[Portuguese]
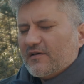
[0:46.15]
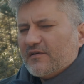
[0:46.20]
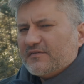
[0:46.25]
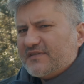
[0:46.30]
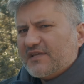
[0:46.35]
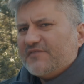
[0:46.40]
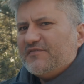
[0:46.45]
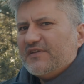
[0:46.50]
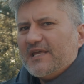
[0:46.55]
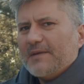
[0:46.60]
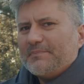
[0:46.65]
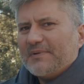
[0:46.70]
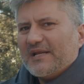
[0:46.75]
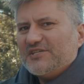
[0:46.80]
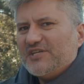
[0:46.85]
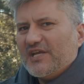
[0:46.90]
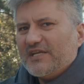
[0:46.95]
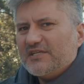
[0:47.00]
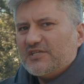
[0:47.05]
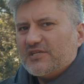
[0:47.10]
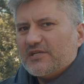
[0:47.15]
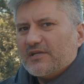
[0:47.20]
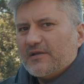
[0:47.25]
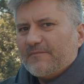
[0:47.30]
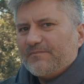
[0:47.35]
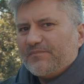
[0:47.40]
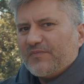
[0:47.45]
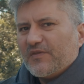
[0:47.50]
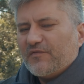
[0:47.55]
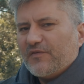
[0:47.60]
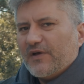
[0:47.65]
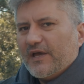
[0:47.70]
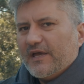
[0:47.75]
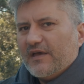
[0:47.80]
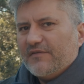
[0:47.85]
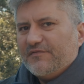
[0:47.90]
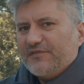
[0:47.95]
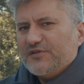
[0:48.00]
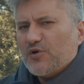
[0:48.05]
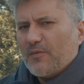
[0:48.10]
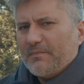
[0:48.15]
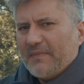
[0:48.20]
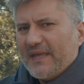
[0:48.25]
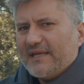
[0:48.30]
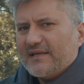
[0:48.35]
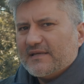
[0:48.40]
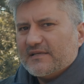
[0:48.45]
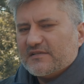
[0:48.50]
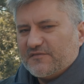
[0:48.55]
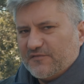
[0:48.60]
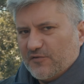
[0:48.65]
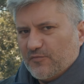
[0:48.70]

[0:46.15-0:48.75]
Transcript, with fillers: serviria para gente, é, videomakers,